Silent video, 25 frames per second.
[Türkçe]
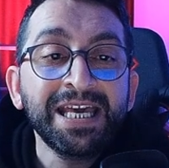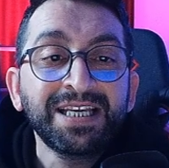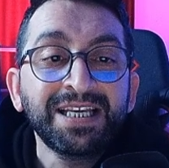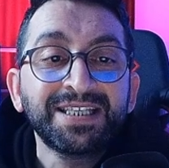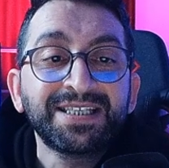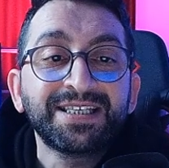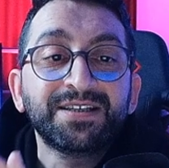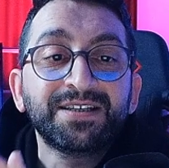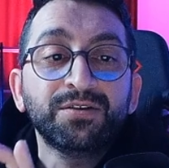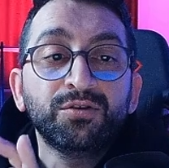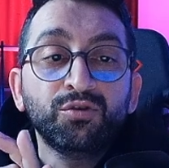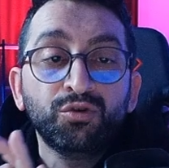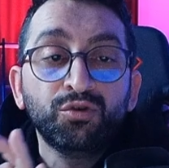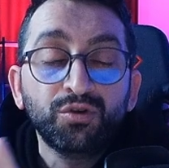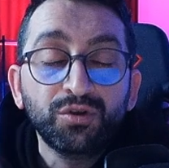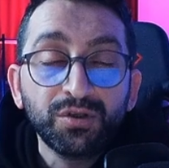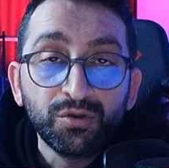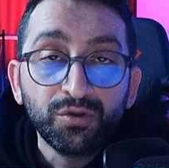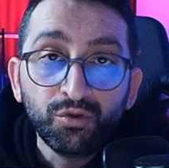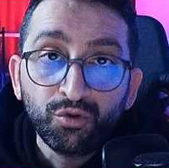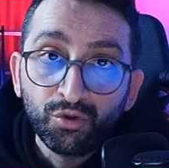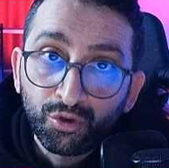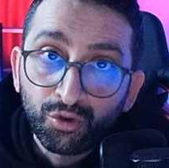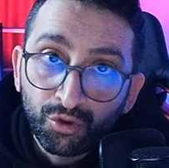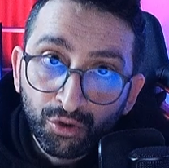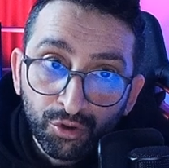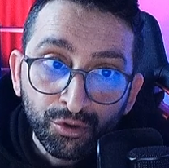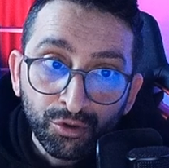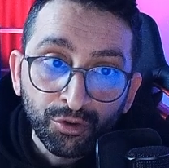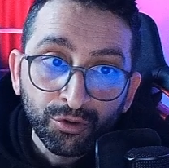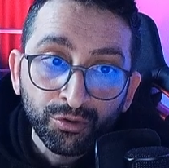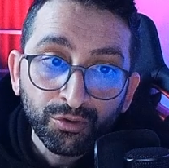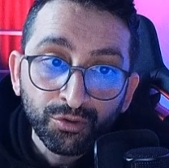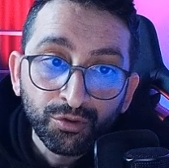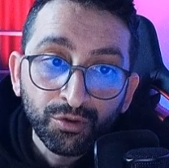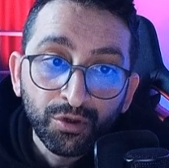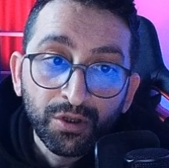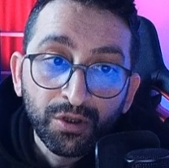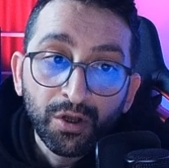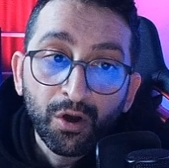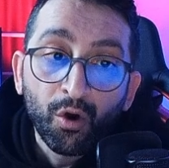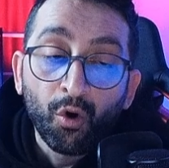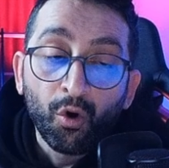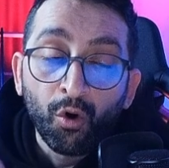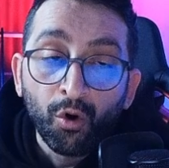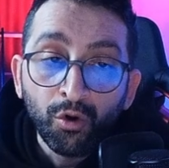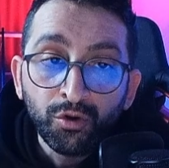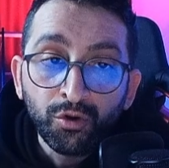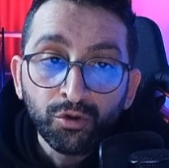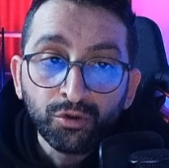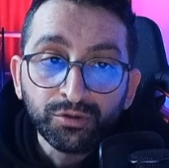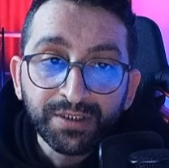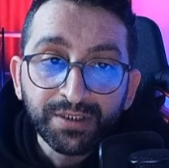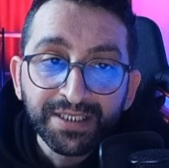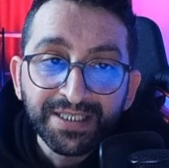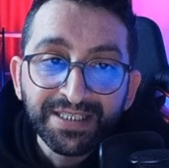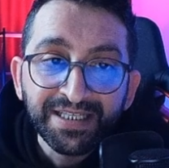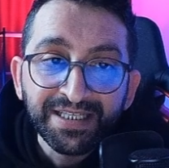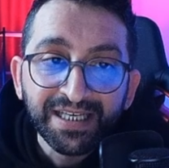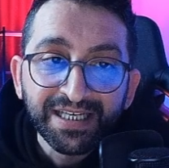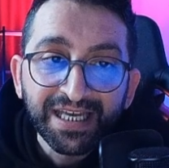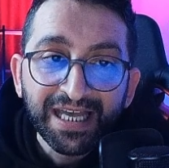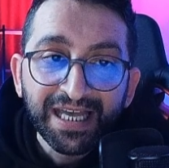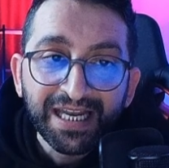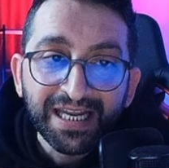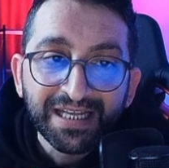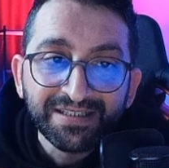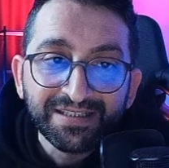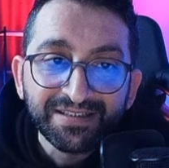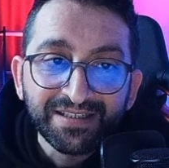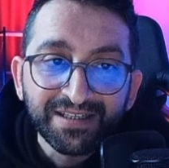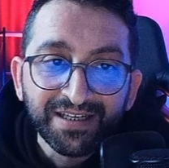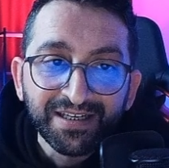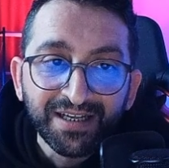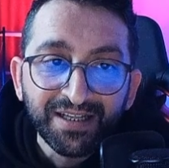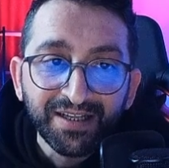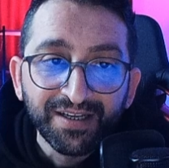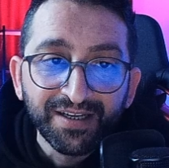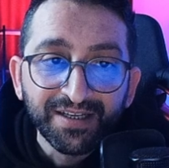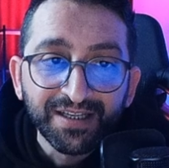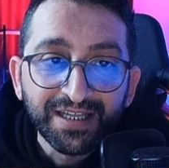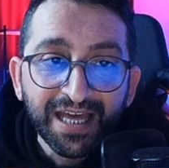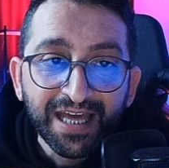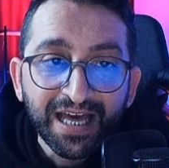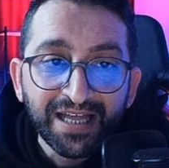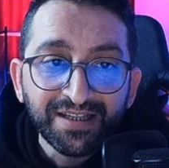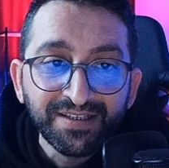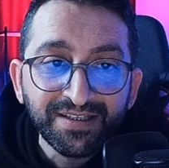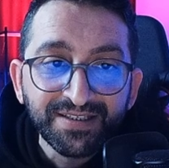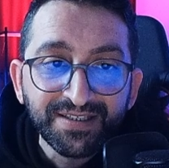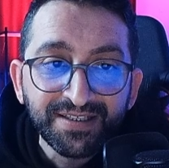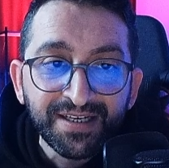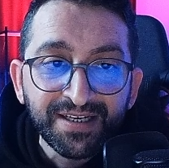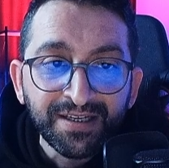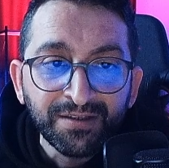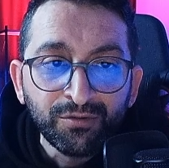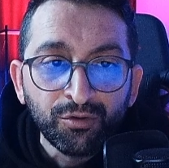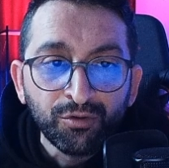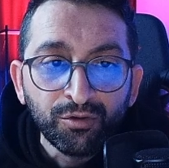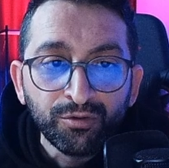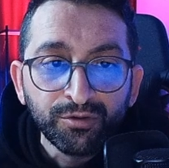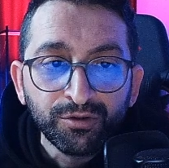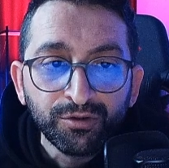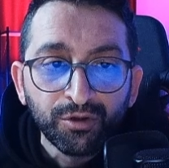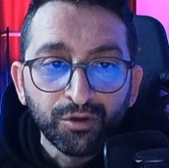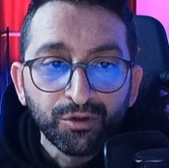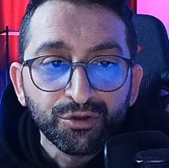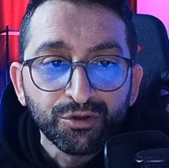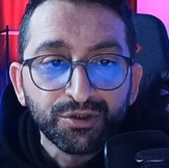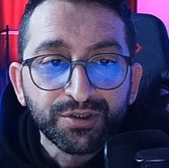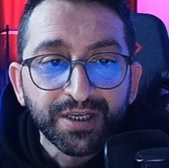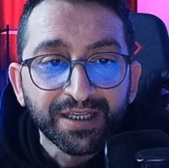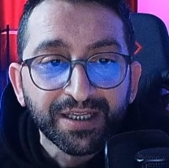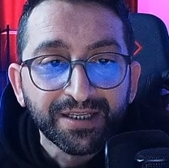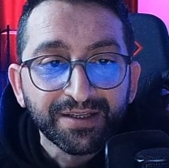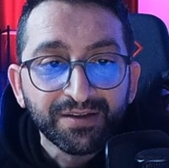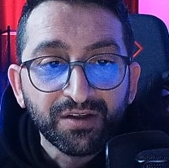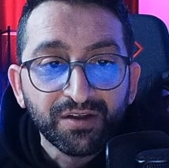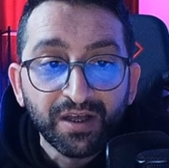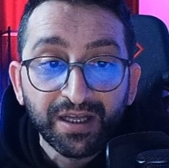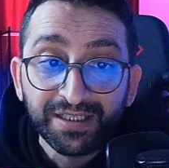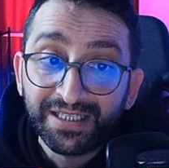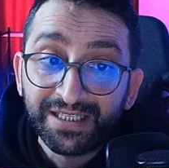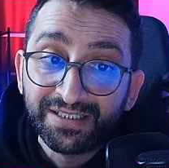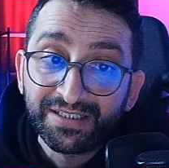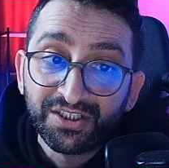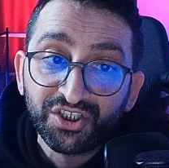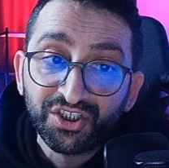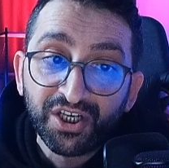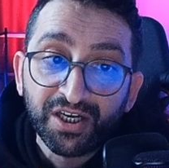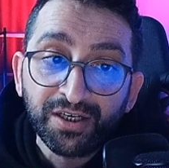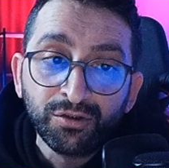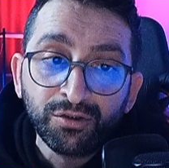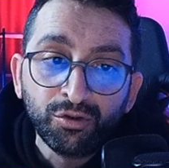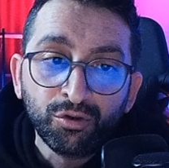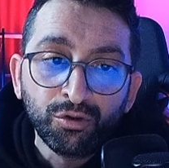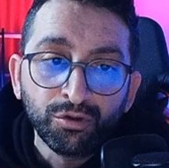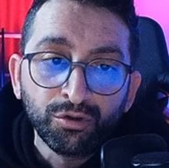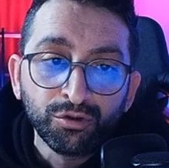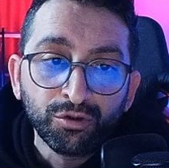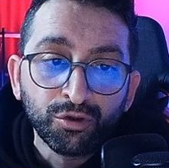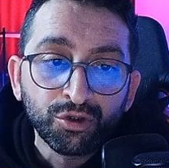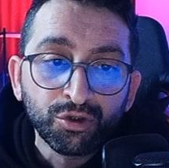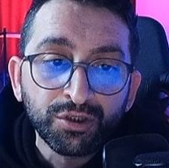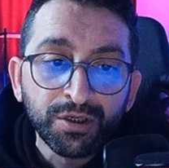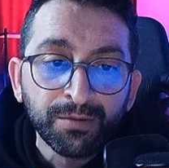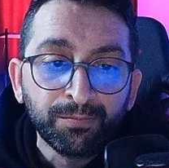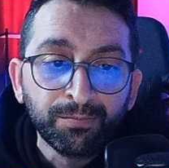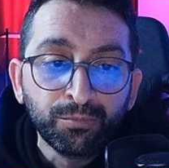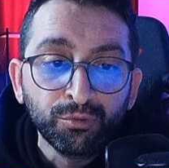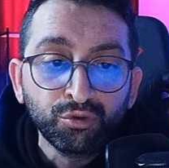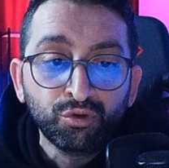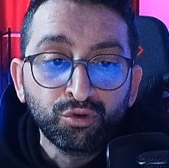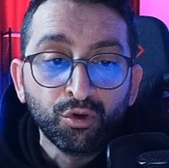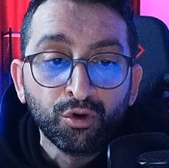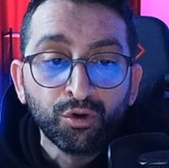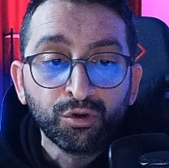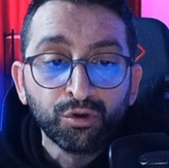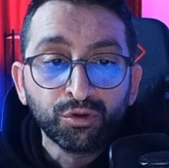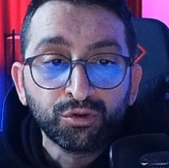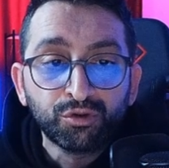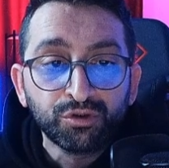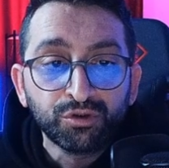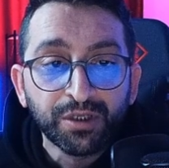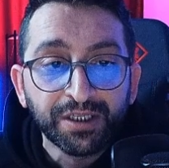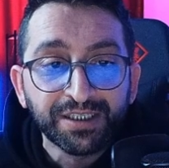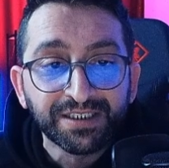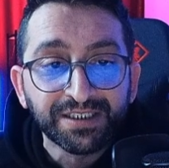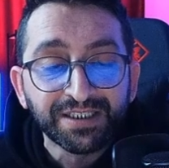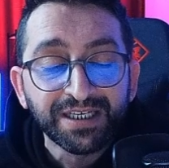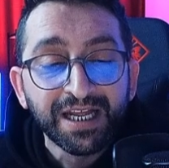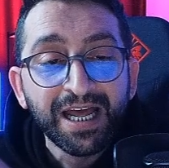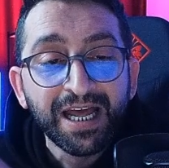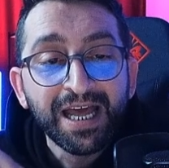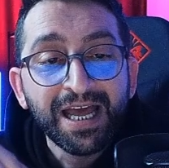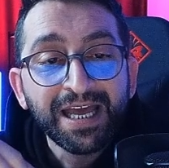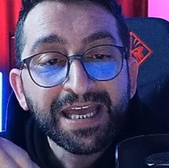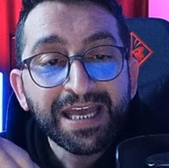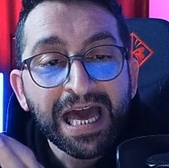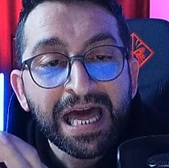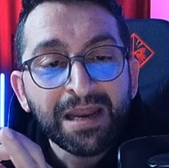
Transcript: X yükünün o noktasındaki elektrik alanı kendisine doğru da olsa ya da dışarı doğru da olsa bu doğrultudadır.